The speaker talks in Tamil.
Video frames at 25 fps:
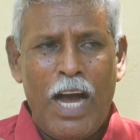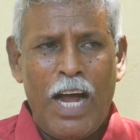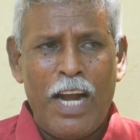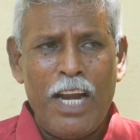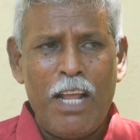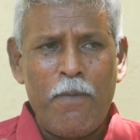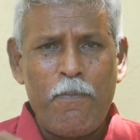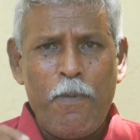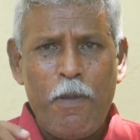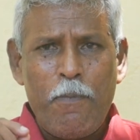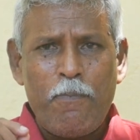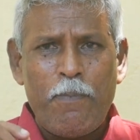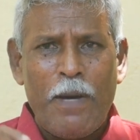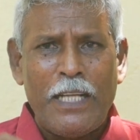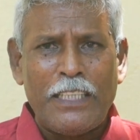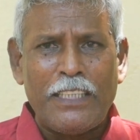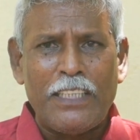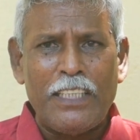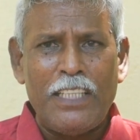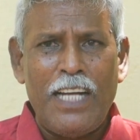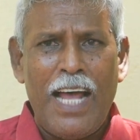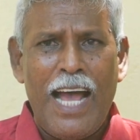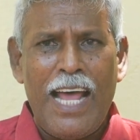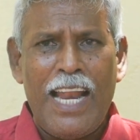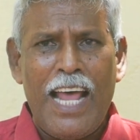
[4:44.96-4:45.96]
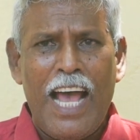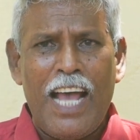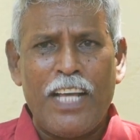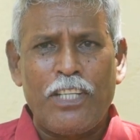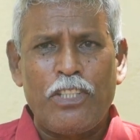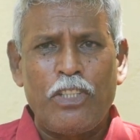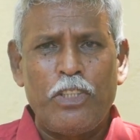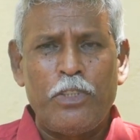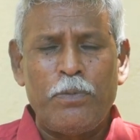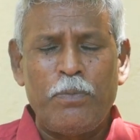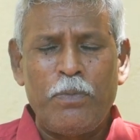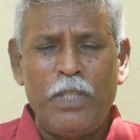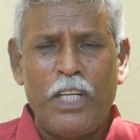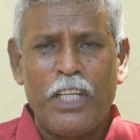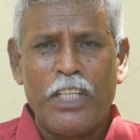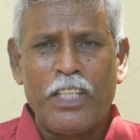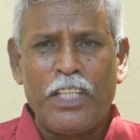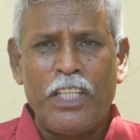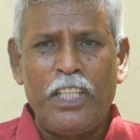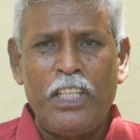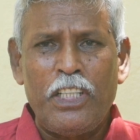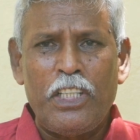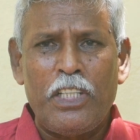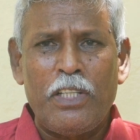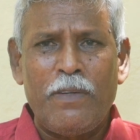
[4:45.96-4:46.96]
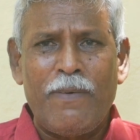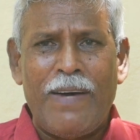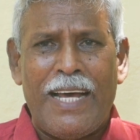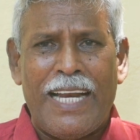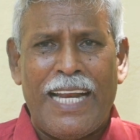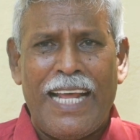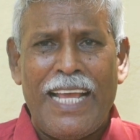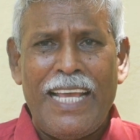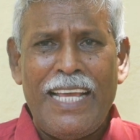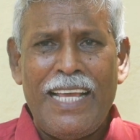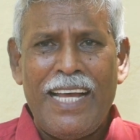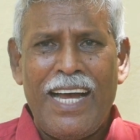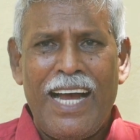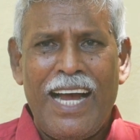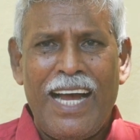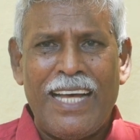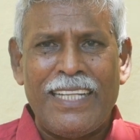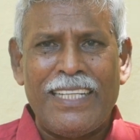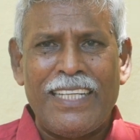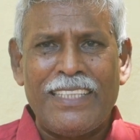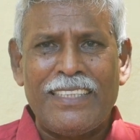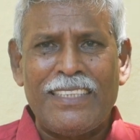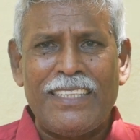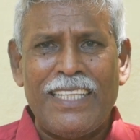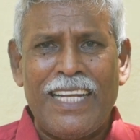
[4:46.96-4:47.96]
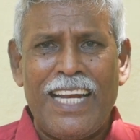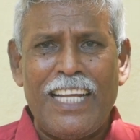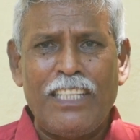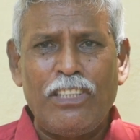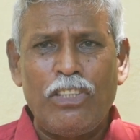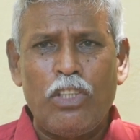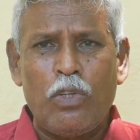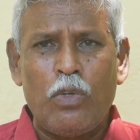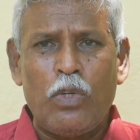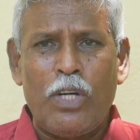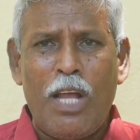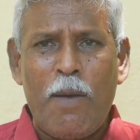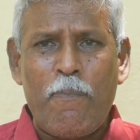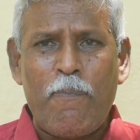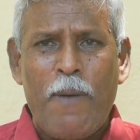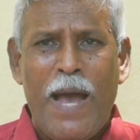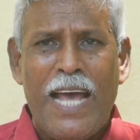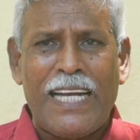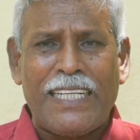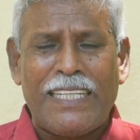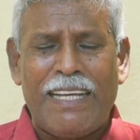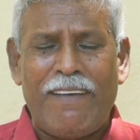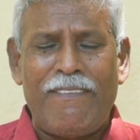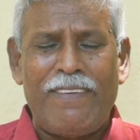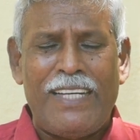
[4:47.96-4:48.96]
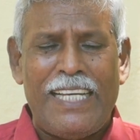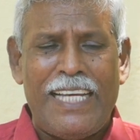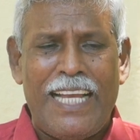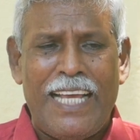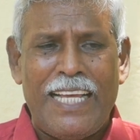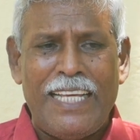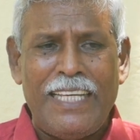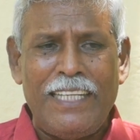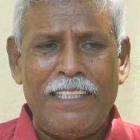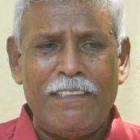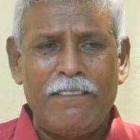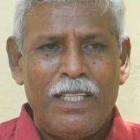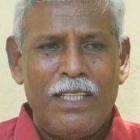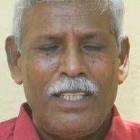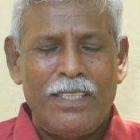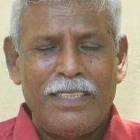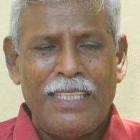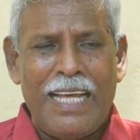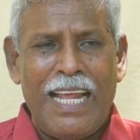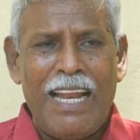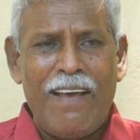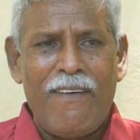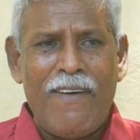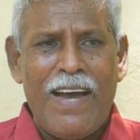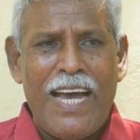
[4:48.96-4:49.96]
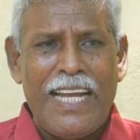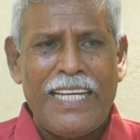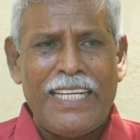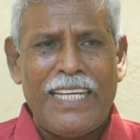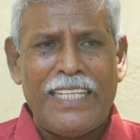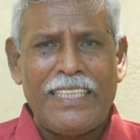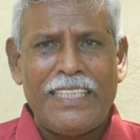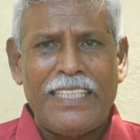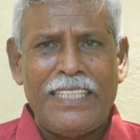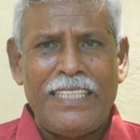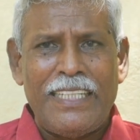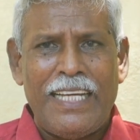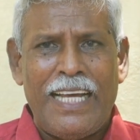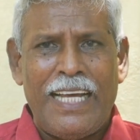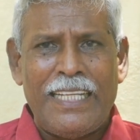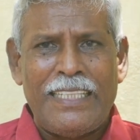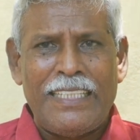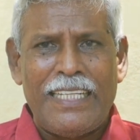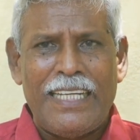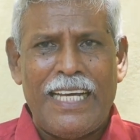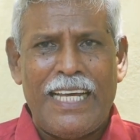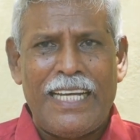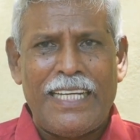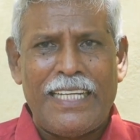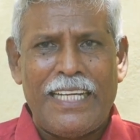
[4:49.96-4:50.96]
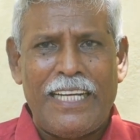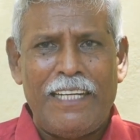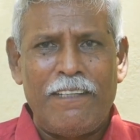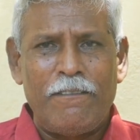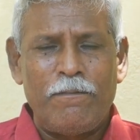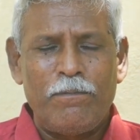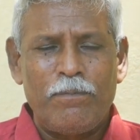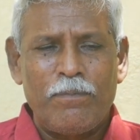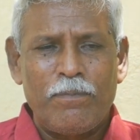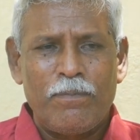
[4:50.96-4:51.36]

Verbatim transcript: அனுப்பி பத்து நாள் ஆகியும் இன்று வரை அதை திறந்து கூட பார்க்கவில்லை நலவாரியத்தின் அதிகாரிகள்